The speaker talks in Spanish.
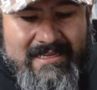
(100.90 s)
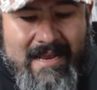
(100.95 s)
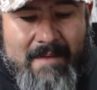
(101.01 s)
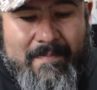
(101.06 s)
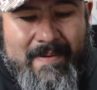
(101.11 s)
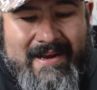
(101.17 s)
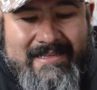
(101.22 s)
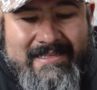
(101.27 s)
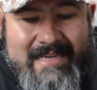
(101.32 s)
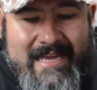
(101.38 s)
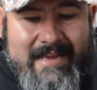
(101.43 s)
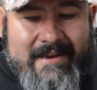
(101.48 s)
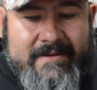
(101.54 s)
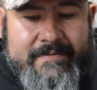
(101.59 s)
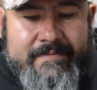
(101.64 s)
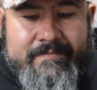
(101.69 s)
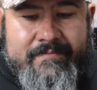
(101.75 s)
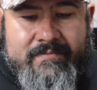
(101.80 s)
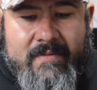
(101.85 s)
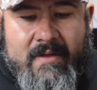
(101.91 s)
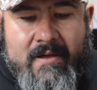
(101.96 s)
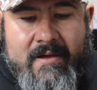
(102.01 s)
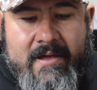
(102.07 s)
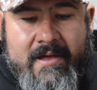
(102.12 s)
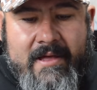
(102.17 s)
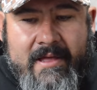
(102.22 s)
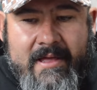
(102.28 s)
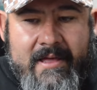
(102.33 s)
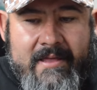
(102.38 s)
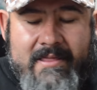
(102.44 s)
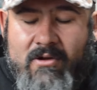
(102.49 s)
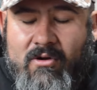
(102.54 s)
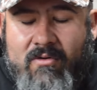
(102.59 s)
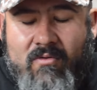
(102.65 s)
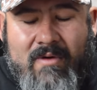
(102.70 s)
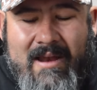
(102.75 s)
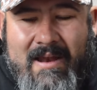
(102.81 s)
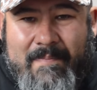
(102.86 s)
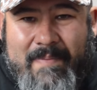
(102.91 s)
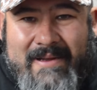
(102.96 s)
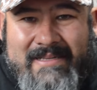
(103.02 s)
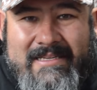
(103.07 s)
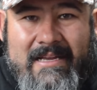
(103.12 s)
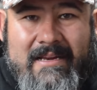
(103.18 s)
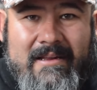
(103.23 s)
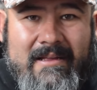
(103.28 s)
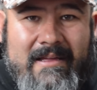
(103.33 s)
al parecer Digo, lo cual a aparecer.